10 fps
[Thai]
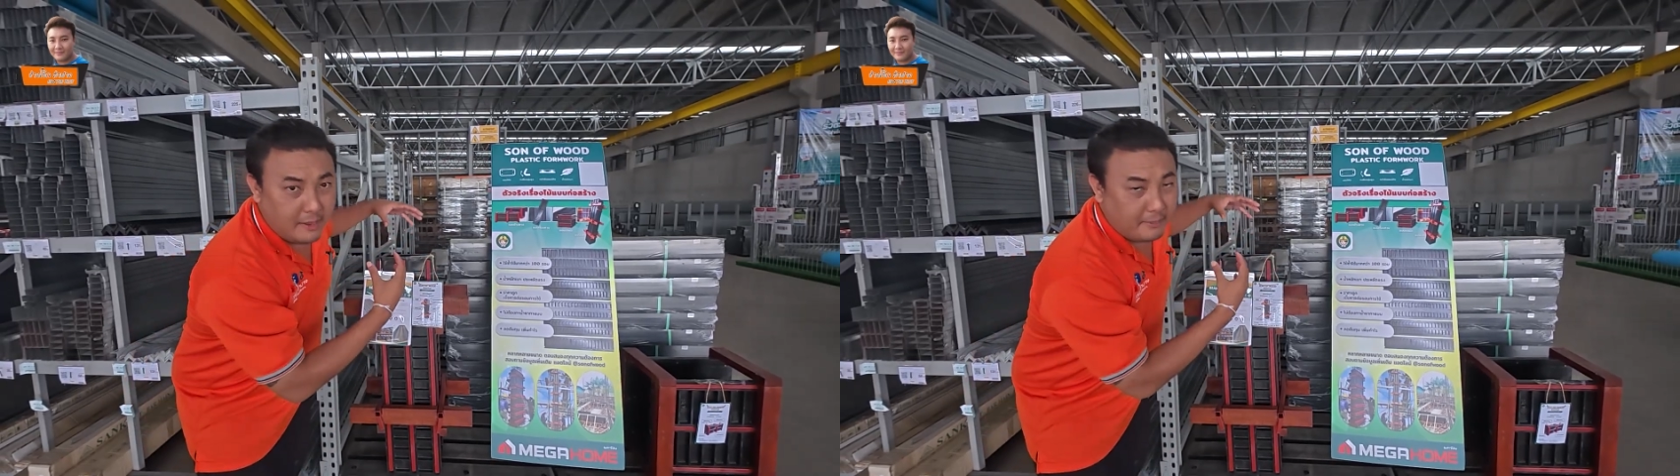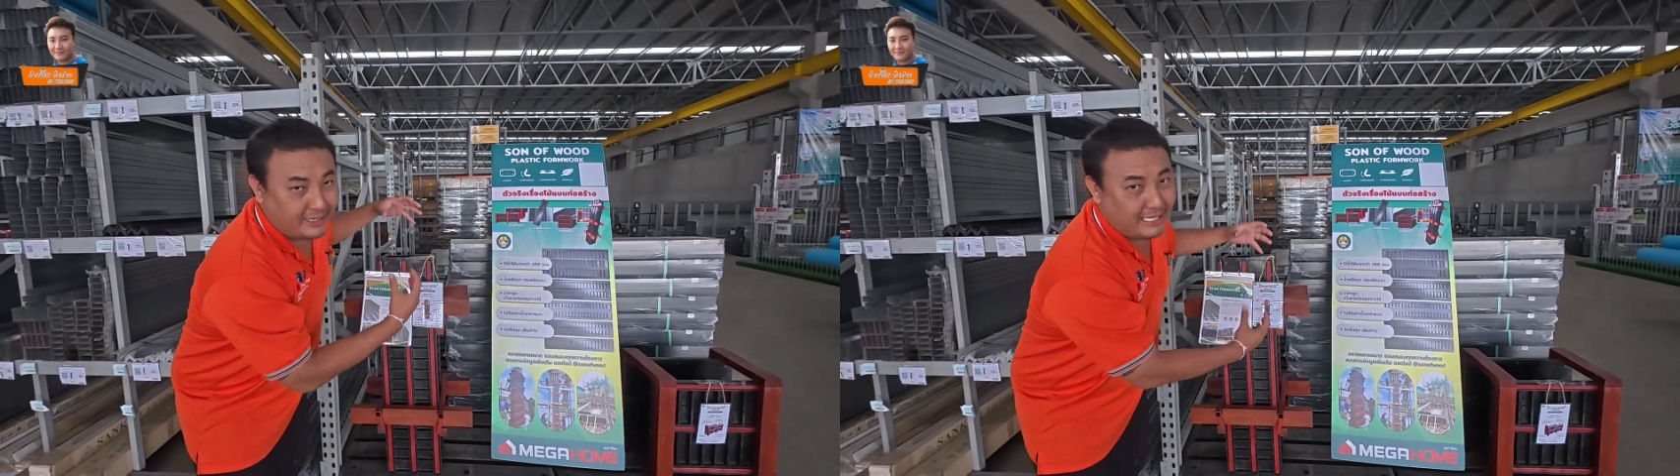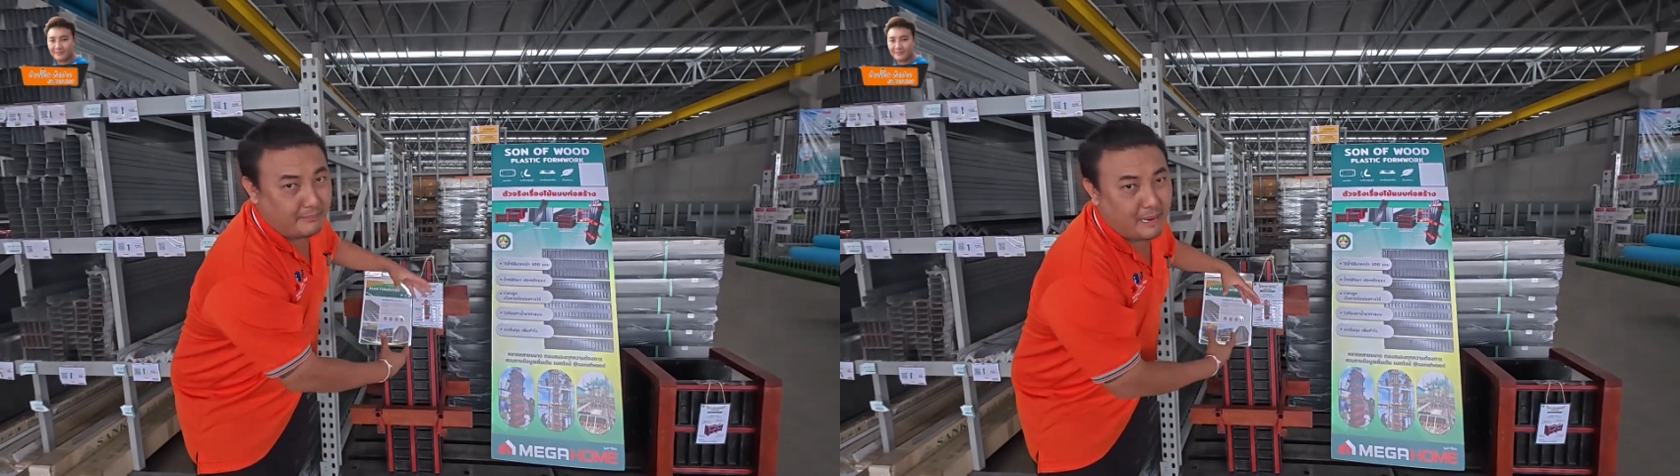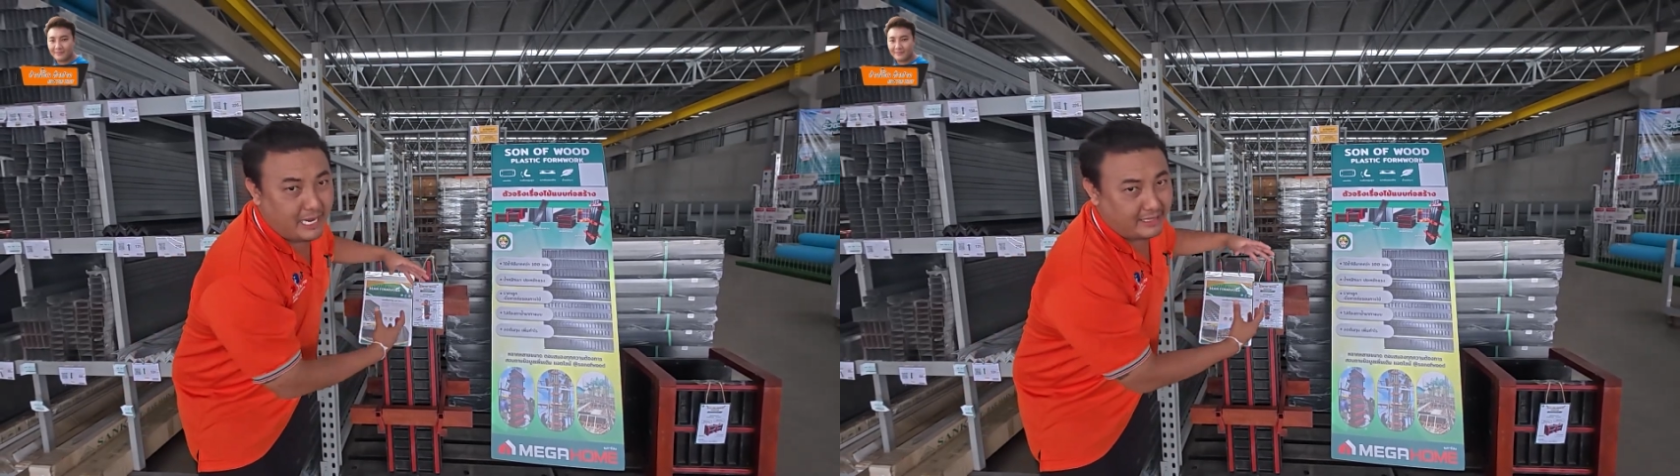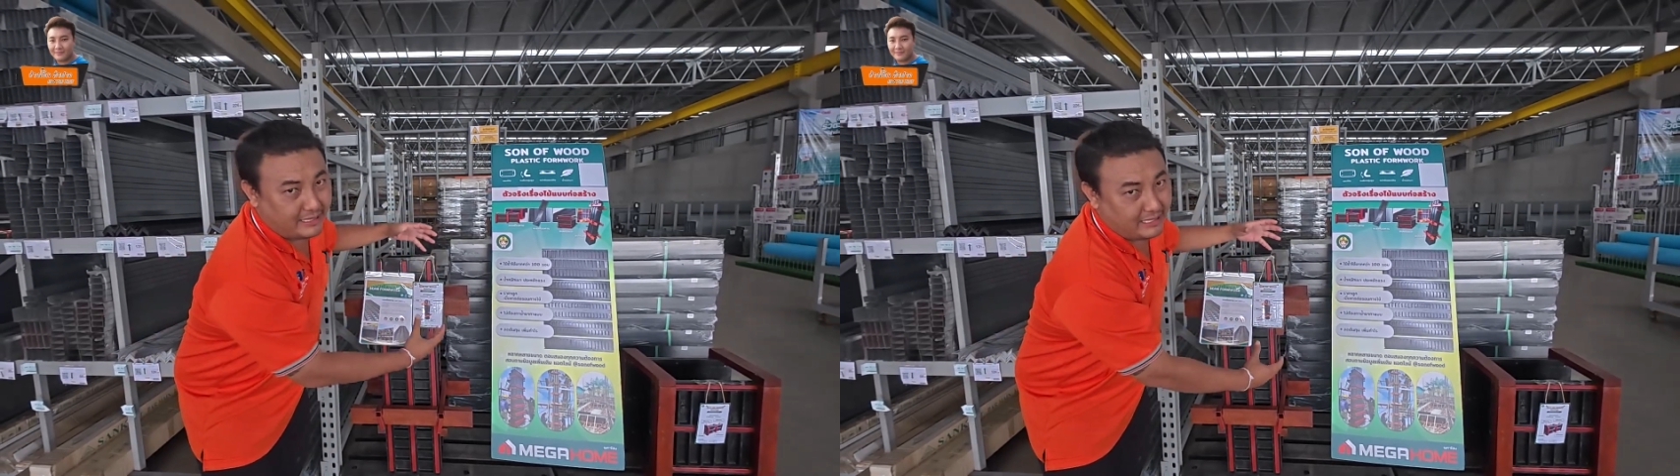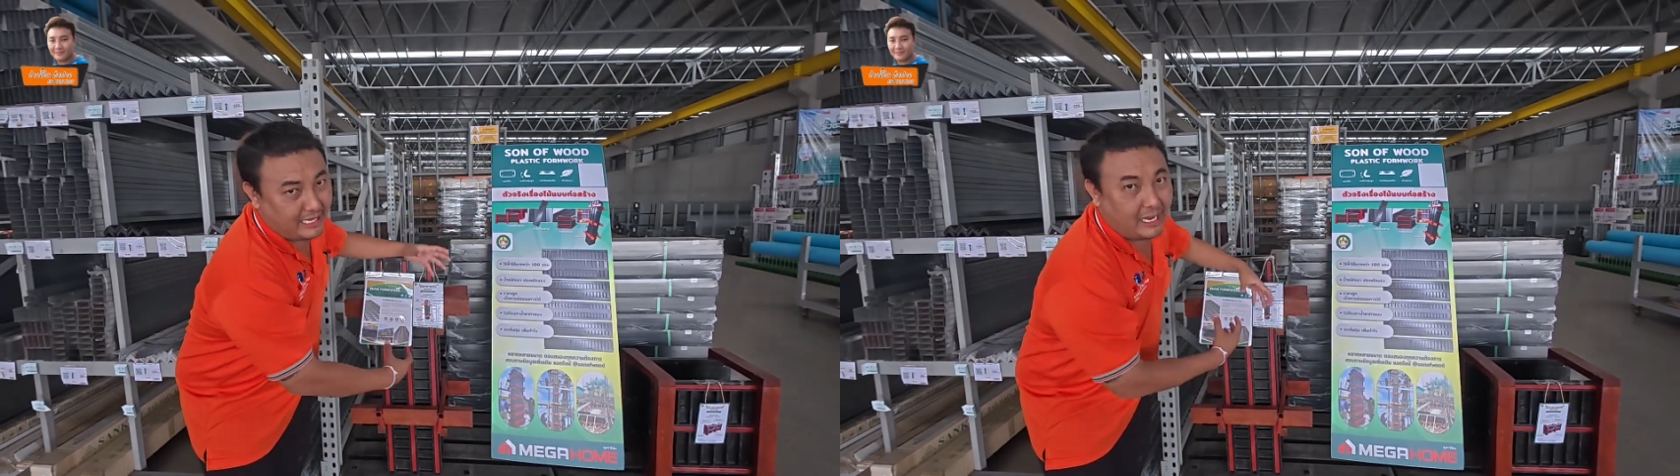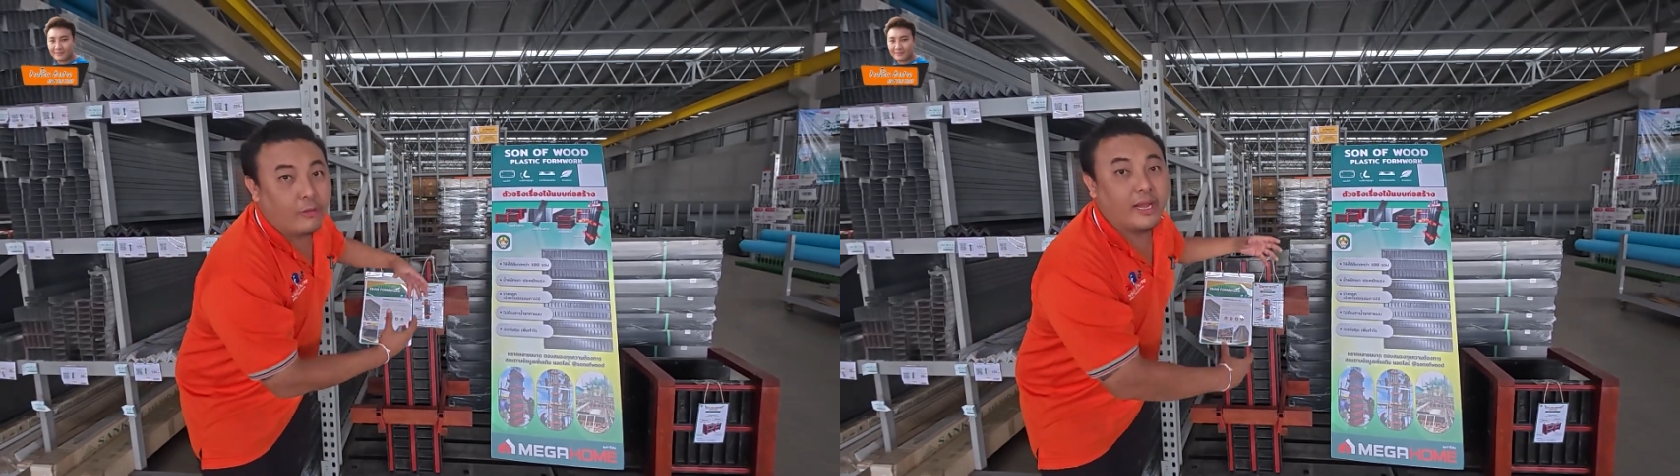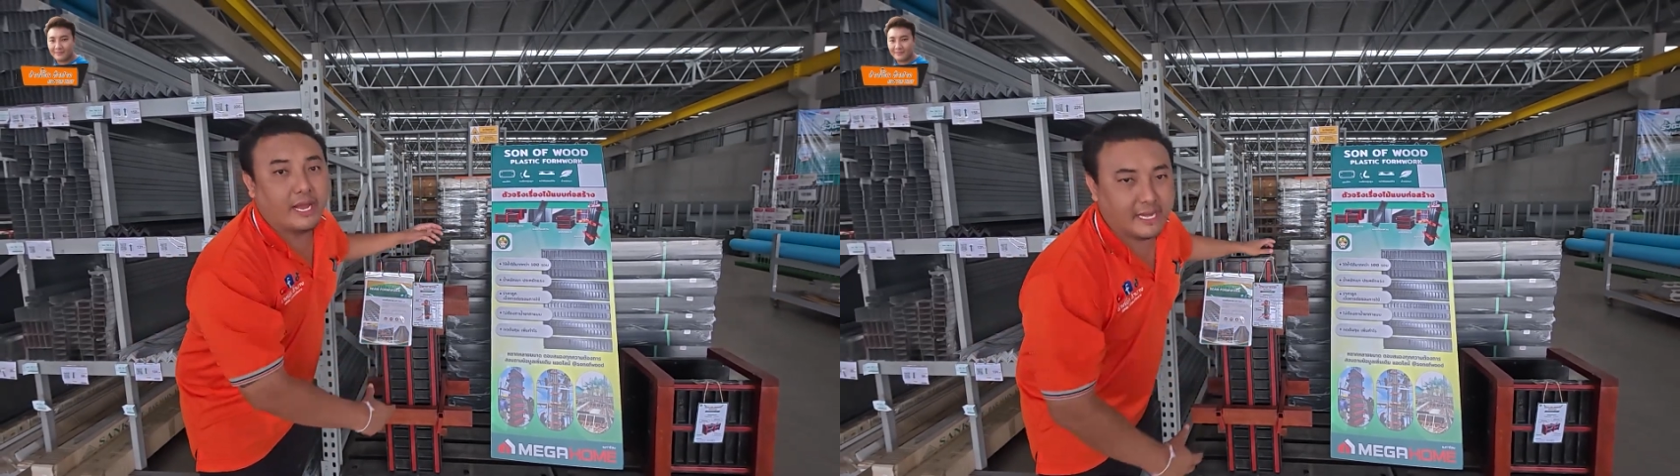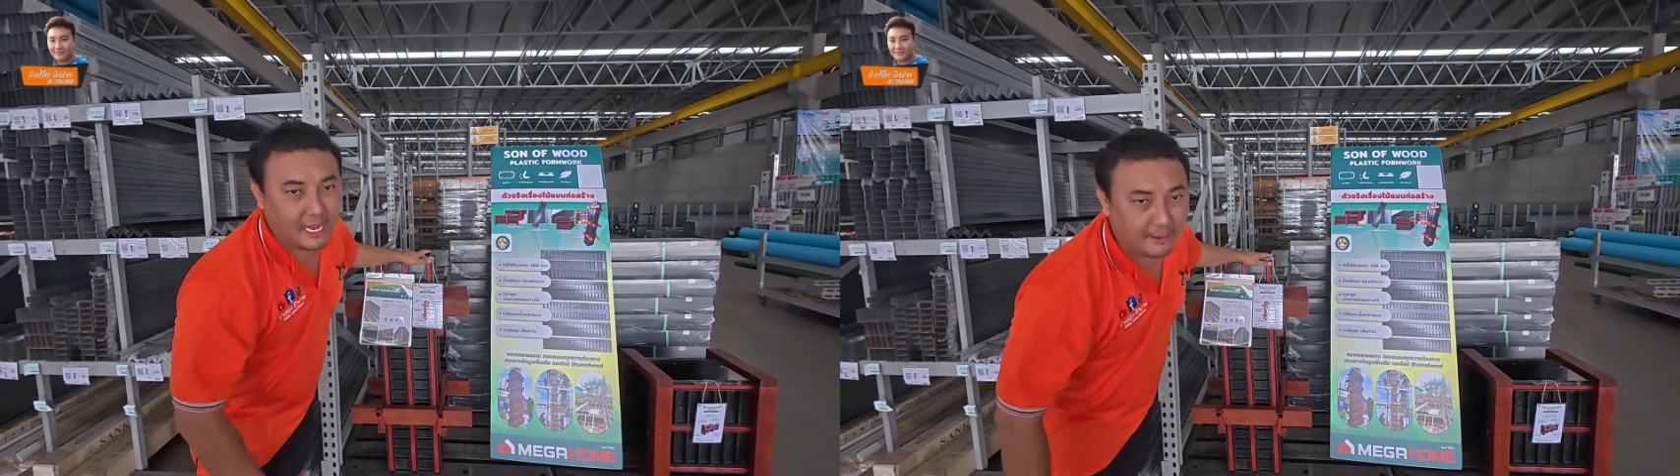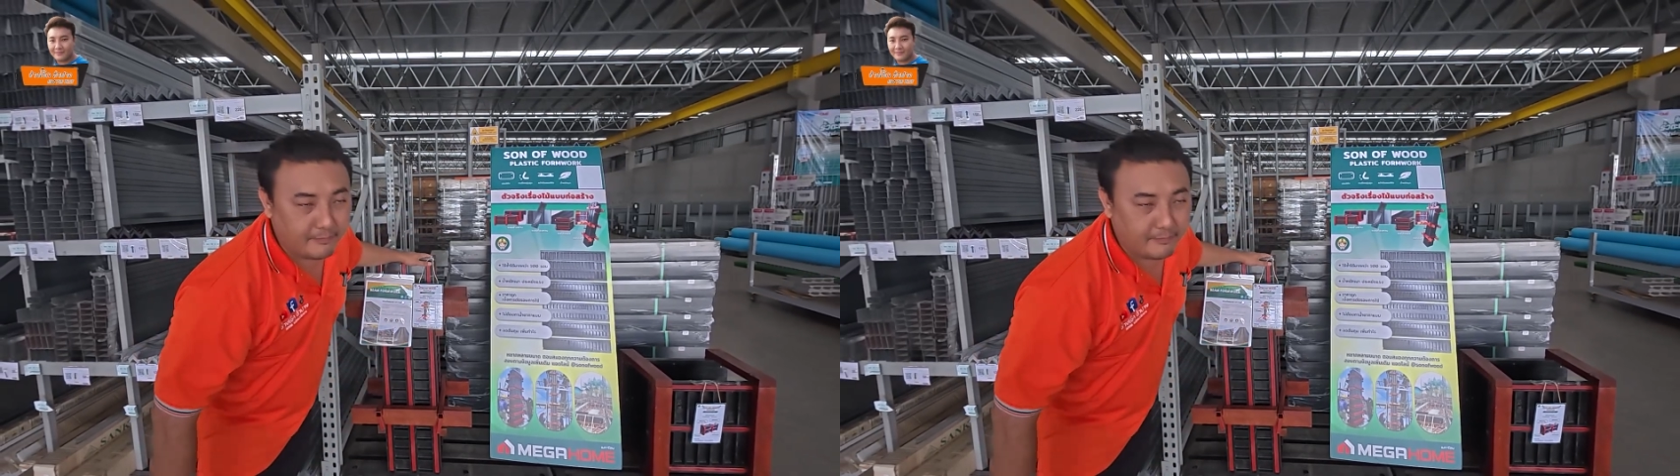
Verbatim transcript: ไปตัดไม้ตัดเหล็กเอาเองนะครั